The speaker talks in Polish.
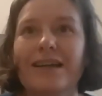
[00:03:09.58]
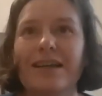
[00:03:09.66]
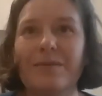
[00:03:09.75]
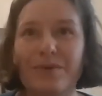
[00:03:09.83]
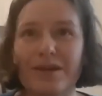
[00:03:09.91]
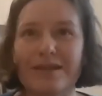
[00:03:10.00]
I
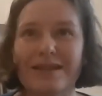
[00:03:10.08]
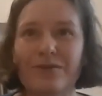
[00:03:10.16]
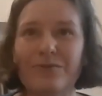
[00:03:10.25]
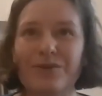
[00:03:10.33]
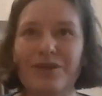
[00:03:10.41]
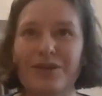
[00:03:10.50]
pokazało
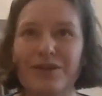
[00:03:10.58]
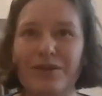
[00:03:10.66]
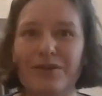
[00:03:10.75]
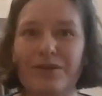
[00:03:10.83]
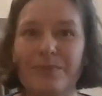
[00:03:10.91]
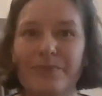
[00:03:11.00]
mi się
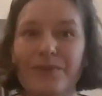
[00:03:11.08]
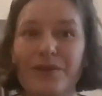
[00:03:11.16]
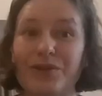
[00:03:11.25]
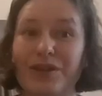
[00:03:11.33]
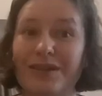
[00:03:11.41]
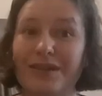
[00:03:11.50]
to,
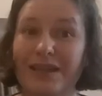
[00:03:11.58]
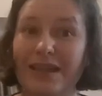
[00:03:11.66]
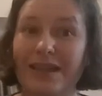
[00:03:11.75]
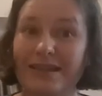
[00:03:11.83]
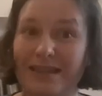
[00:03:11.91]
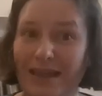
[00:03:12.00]
że
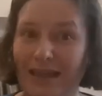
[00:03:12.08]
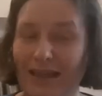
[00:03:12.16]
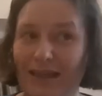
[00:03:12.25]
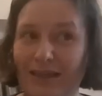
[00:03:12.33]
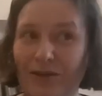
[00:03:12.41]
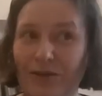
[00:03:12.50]
te
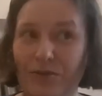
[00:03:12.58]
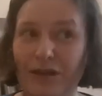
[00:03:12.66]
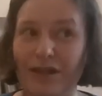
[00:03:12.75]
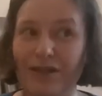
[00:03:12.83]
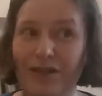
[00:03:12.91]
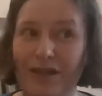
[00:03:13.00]
cele, które
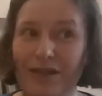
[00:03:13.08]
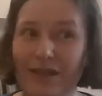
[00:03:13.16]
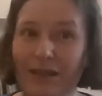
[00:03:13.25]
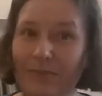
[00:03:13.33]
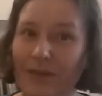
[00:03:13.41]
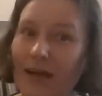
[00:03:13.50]
gdzieś
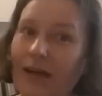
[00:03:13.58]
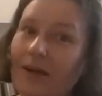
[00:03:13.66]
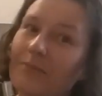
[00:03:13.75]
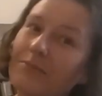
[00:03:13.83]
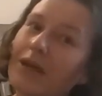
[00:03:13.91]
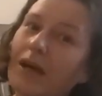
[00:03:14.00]
tam ja
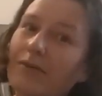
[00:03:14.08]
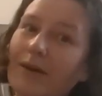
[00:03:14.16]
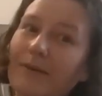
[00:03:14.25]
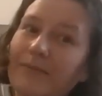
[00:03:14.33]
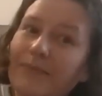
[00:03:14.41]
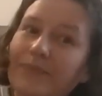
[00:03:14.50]

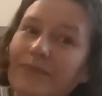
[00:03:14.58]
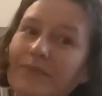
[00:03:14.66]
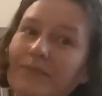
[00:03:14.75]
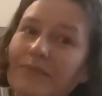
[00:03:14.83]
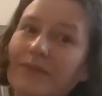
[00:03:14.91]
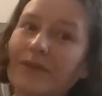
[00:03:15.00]
miałam
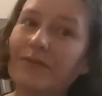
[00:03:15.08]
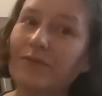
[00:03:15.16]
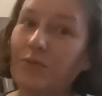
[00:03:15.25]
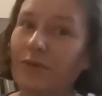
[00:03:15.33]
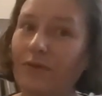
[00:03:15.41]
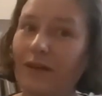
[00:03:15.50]
mm, w
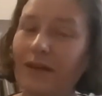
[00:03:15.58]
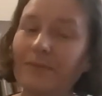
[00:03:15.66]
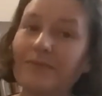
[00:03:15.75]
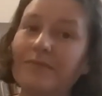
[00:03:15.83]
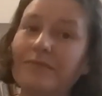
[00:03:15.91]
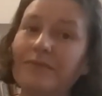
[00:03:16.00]
głowie,
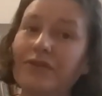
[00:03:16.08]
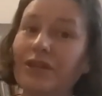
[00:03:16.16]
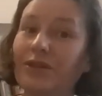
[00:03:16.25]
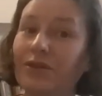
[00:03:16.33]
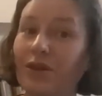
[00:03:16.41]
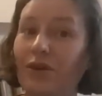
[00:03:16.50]
nie
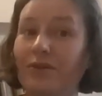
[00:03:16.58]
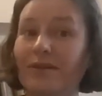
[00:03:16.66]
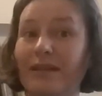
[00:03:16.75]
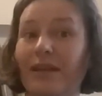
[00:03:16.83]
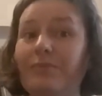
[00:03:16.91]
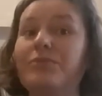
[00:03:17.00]
do
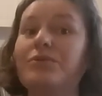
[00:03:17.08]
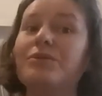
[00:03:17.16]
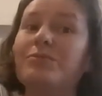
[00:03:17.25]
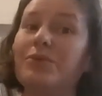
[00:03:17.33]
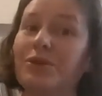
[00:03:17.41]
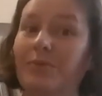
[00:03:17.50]
końca były
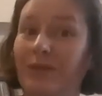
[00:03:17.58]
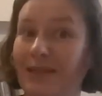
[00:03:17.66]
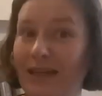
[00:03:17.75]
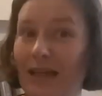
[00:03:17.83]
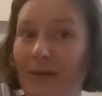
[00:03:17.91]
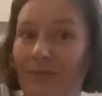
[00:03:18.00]
moimi
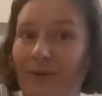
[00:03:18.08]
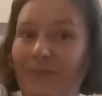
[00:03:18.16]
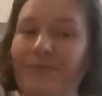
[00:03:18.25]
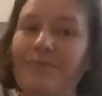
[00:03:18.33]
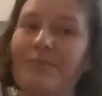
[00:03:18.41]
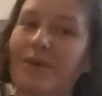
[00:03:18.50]
celami.
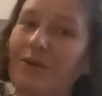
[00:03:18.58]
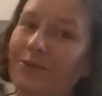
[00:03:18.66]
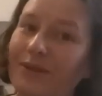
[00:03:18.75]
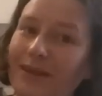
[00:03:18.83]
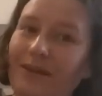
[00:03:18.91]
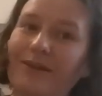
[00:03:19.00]
Mało
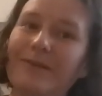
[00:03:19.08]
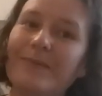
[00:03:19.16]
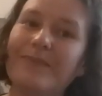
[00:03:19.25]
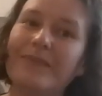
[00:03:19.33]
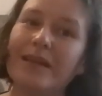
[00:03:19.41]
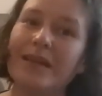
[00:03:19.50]
tego,
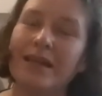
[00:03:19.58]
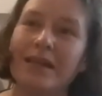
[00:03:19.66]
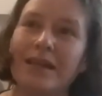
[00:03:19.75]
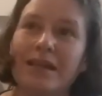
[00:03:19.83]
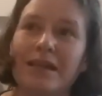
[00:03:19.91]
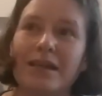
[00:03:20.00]

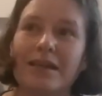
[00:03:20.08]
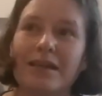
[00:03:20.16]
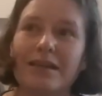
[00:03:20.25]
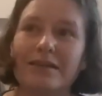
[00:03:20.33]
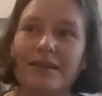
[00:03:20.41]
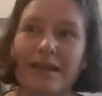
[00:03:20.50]

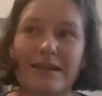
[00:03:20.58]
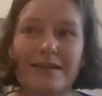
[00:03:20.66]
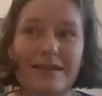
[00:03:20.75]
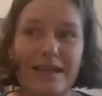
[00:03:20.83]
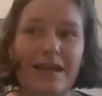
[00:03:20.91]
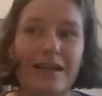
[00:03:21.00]
e, ten
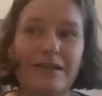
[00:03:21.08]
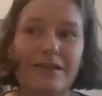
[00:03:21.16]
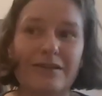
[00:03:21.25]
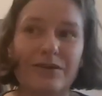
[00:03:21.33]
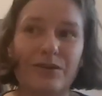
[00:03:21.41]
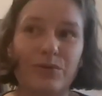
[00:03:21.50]
cel,
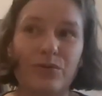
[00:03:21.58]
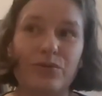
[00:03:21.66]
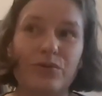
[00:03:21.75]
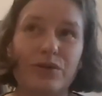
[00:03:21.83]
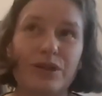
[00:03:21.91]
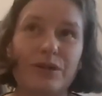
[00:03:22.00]

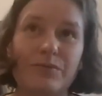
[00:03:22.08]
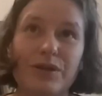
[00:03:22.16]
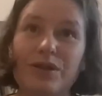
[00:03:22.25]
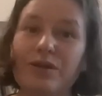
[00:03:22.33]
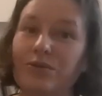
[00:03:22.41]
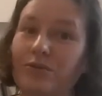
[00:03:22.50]
który
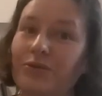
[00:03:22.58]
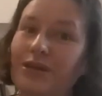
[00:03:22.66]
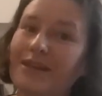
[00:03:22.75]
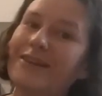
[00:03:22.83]
mieli ludzie